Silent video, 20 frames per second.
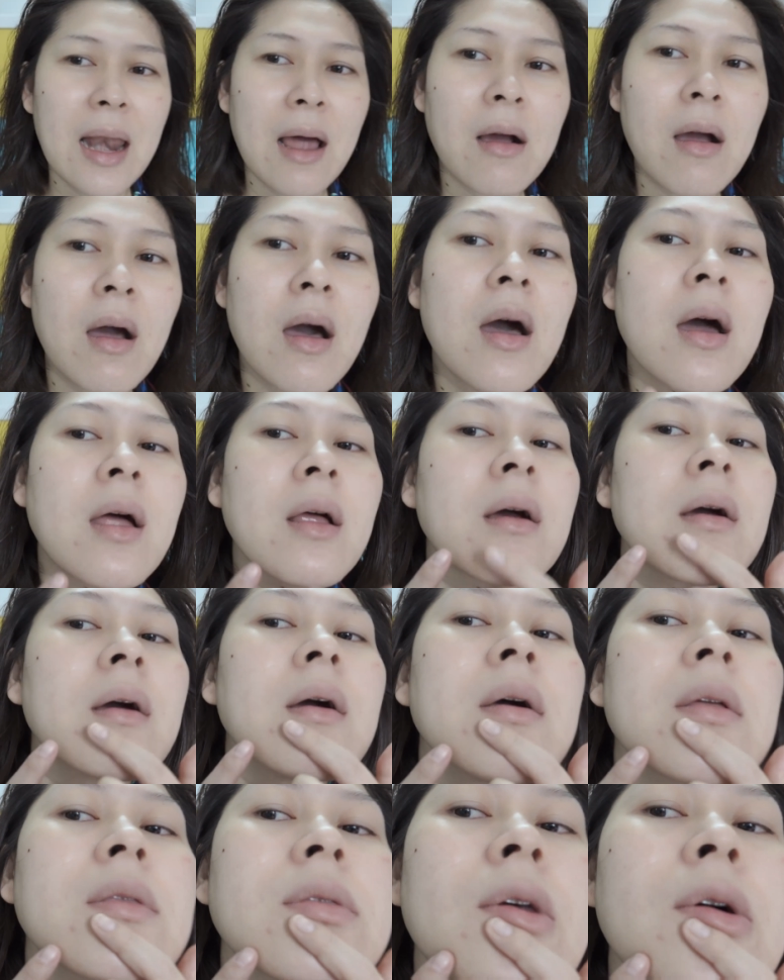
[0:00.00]
แล้วก็
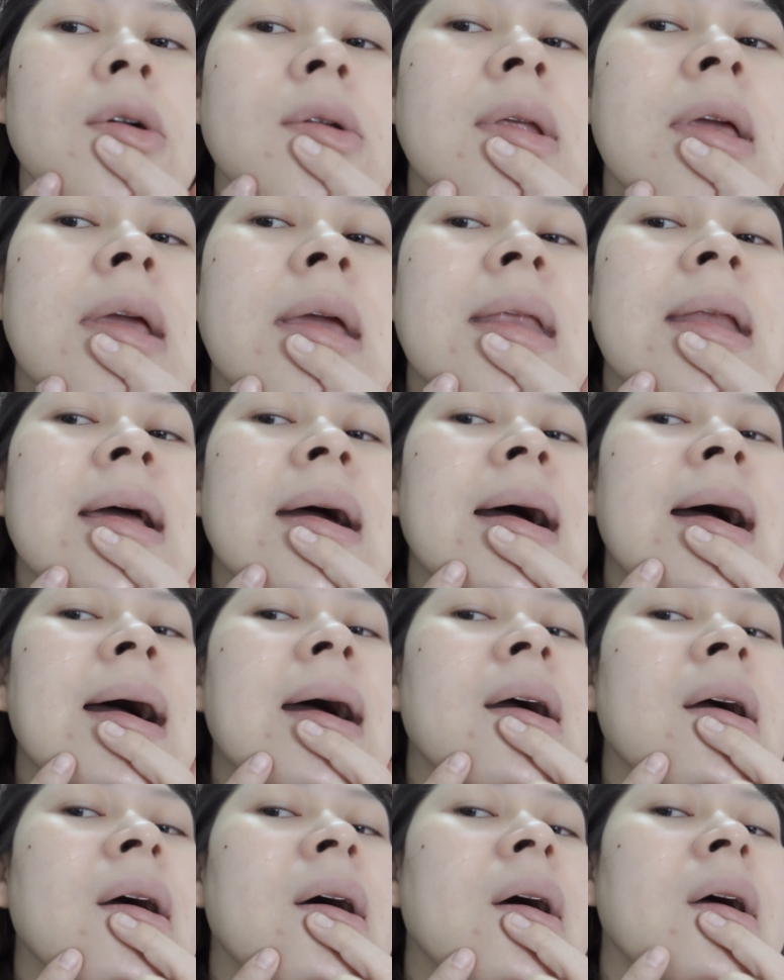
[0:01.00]
ตรงนี้นะคะ
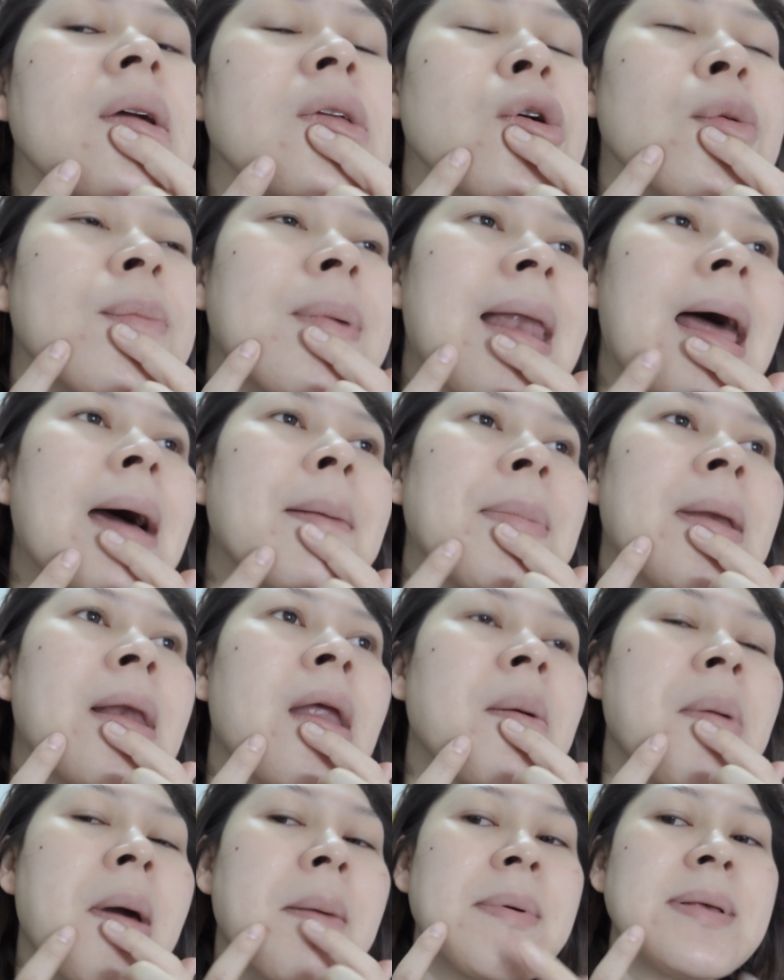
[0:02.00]
ก็ยุบไปแหละเป็นร
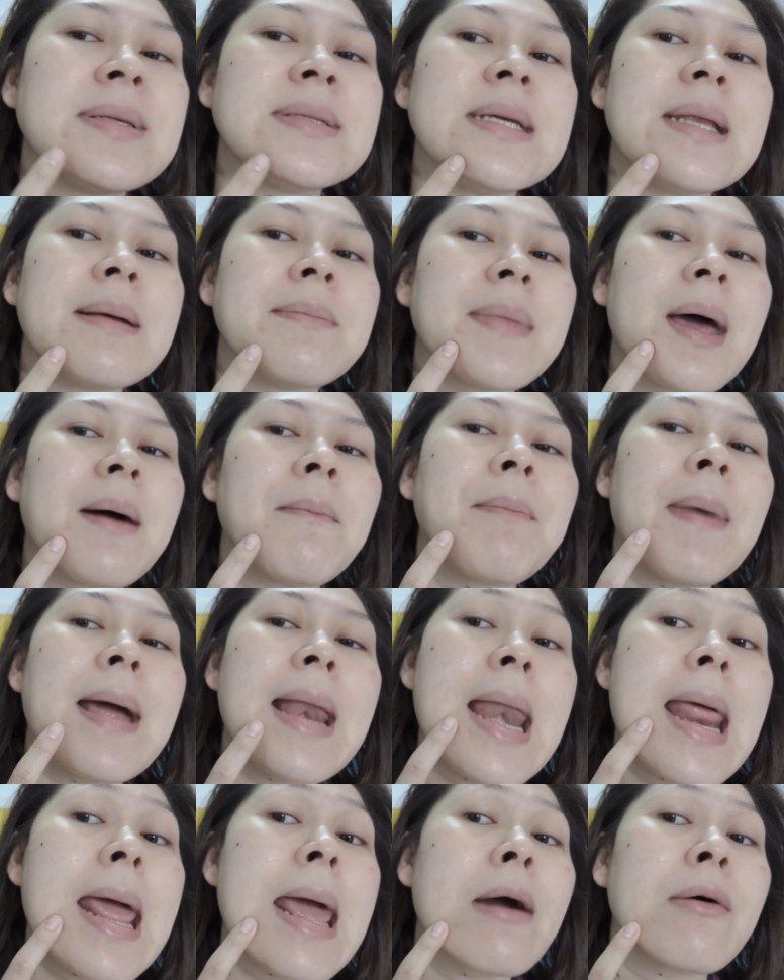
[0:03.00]
อยแผลเป็นสีดำๆไป
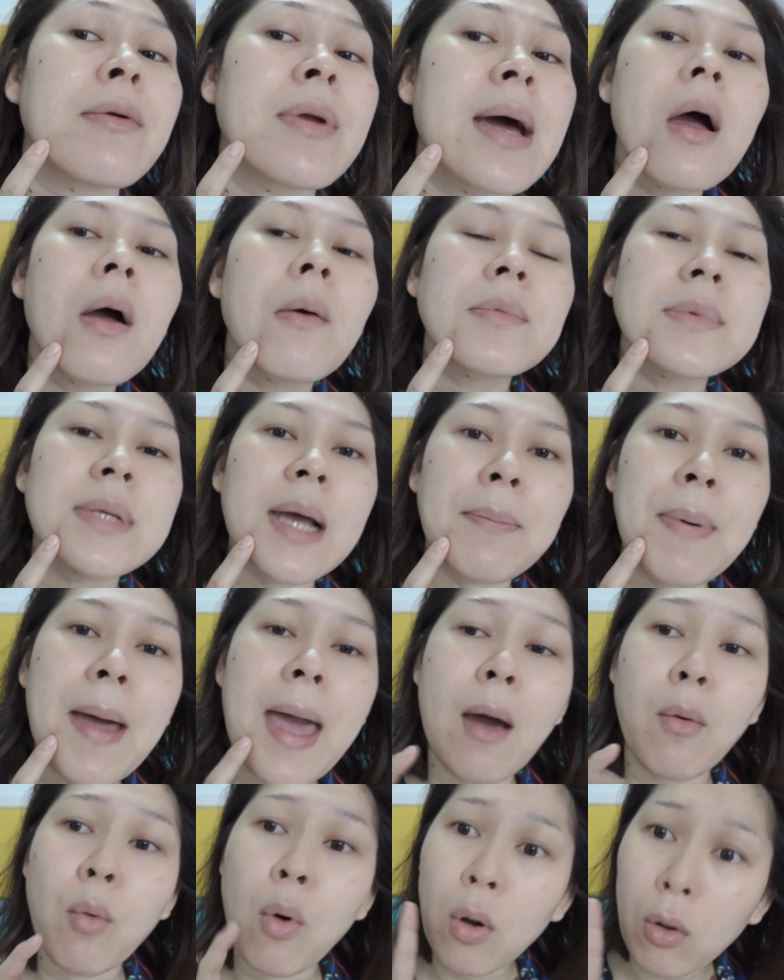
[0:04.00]
แล้วนะจากแผล
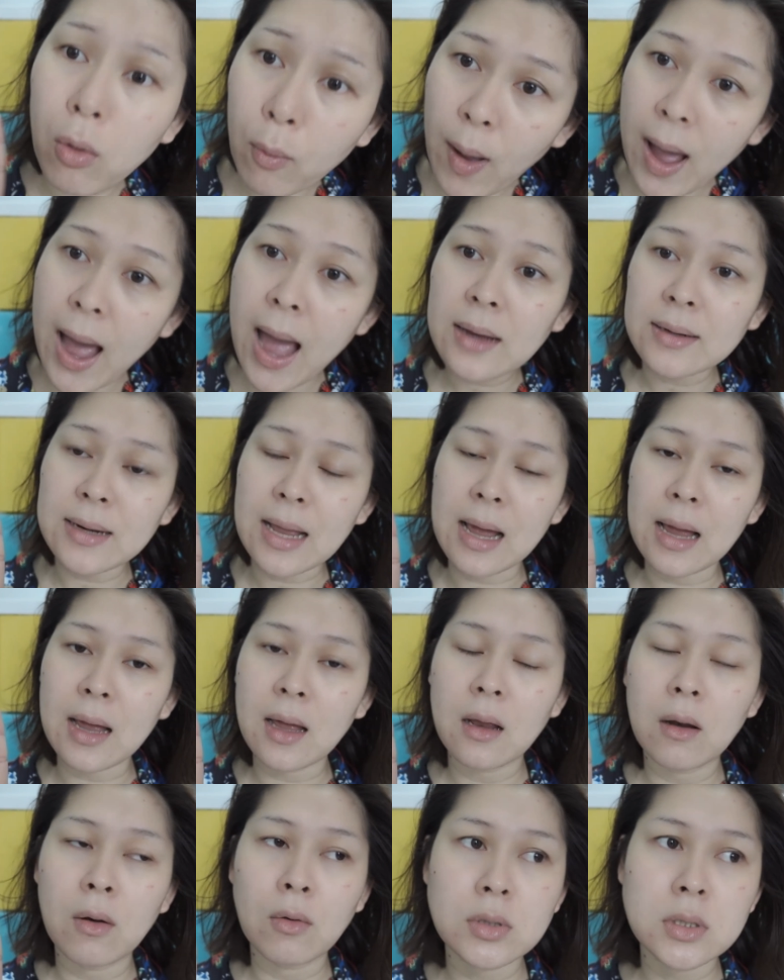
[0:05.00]
วงกว้างนะ
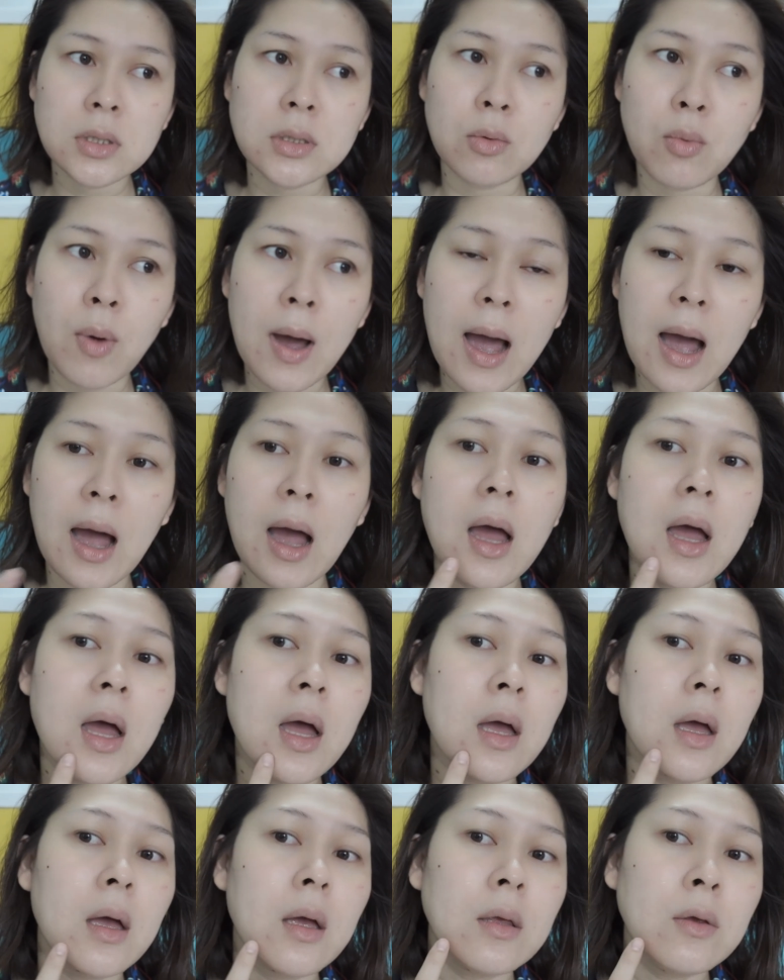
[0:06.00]
รู้สึกว่า
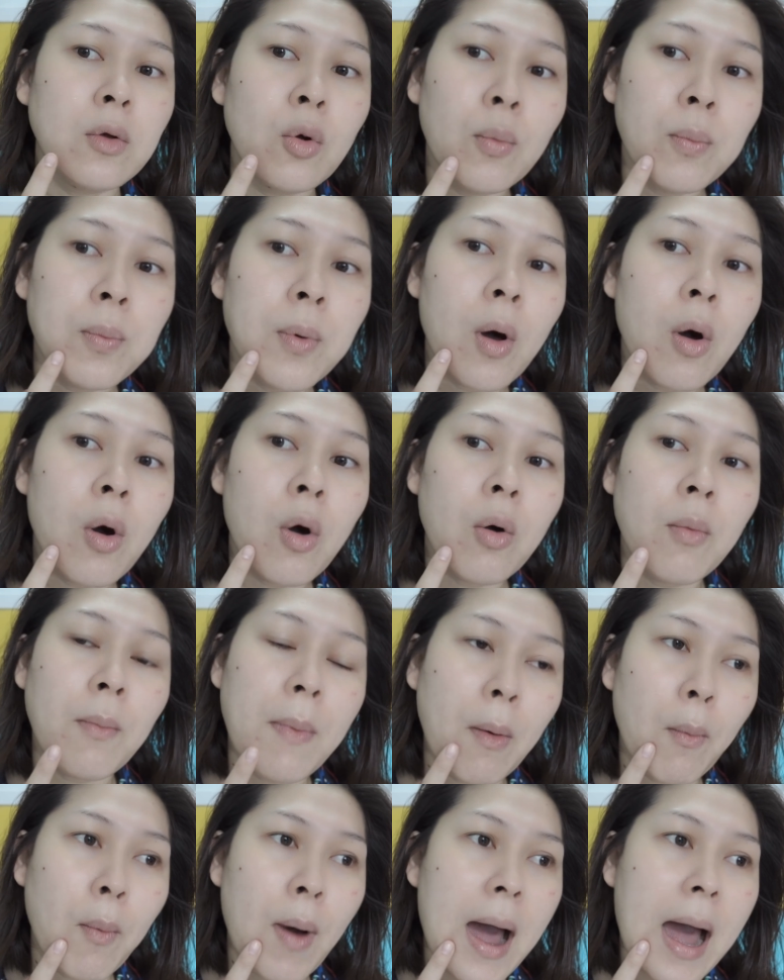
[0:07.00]
ยุบลง
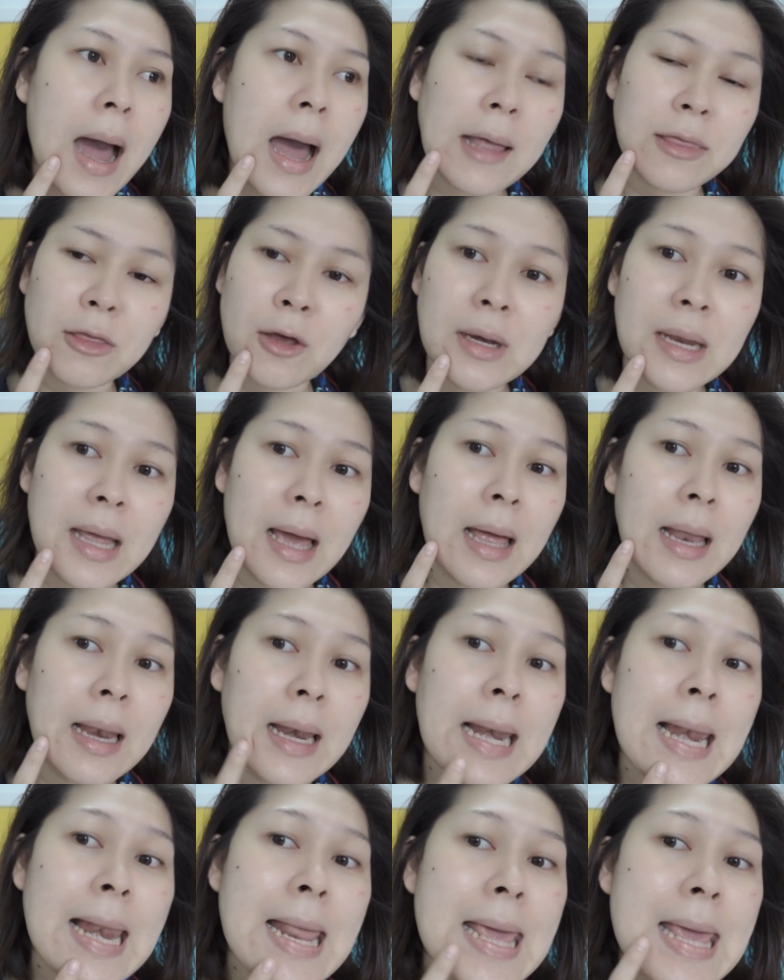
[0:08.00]
แบบว่าตอนนี้
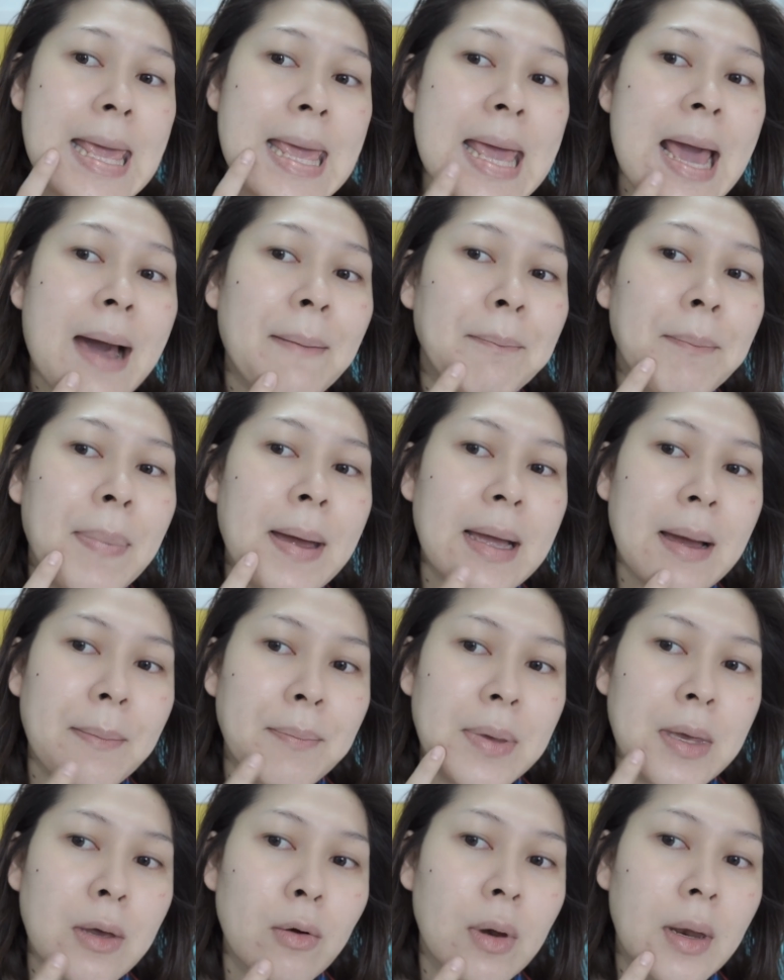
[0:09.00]
เรียบไปกับ
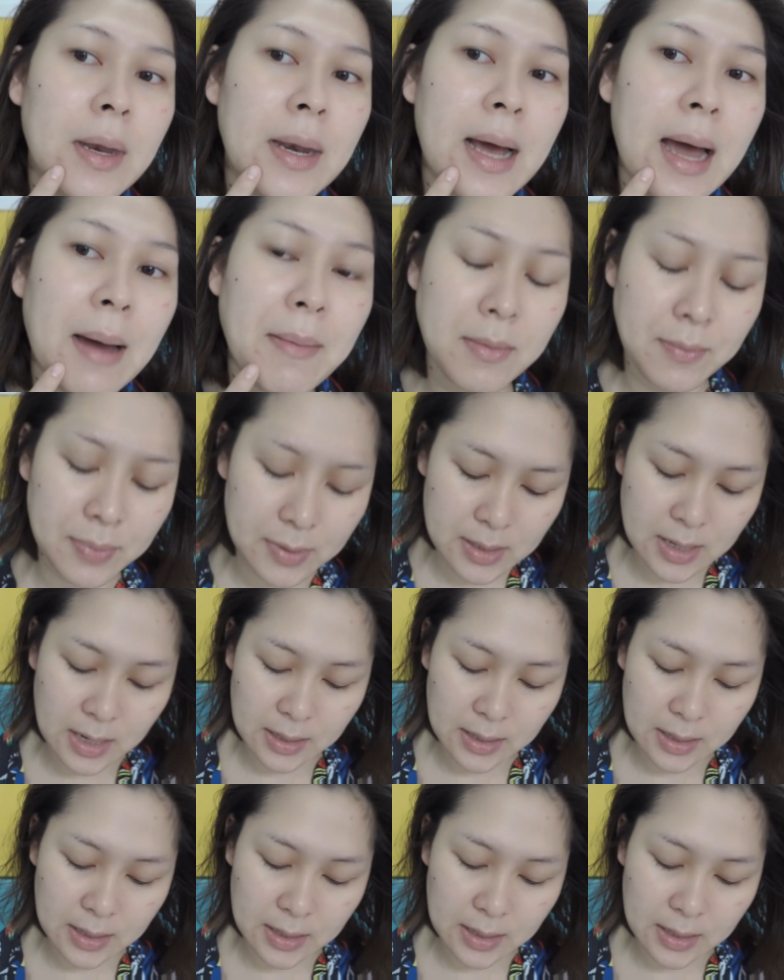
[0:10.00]
ผิวแล้วนะคะเพื่อ